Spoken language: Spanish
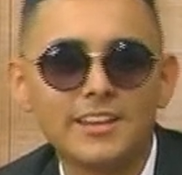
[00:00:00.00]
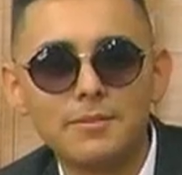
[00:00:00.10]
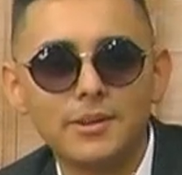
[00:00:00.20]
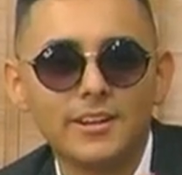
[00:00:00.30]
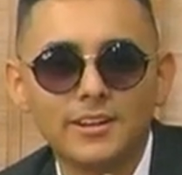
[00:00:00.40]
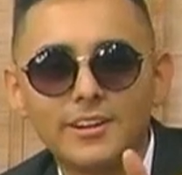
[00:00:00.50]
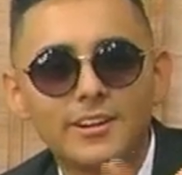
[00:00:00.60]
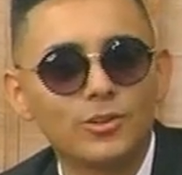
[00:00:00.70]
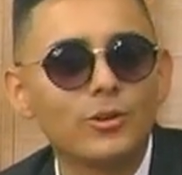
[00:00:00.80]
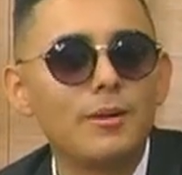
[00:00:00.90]
también
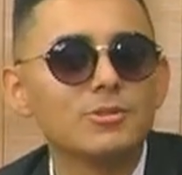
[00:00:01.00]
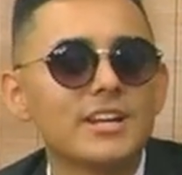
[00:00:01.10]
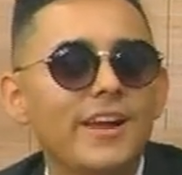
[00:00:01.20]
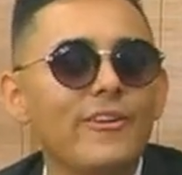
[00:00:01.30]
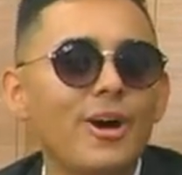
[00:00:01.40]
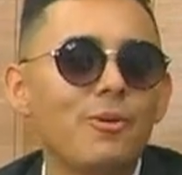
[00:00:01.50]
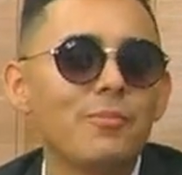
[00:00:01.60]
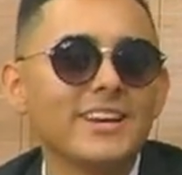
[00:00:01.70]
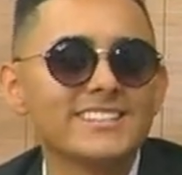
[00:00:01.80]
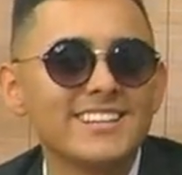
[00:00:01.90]
retocamos el hablado
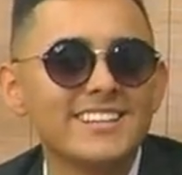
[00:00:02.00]
paisa.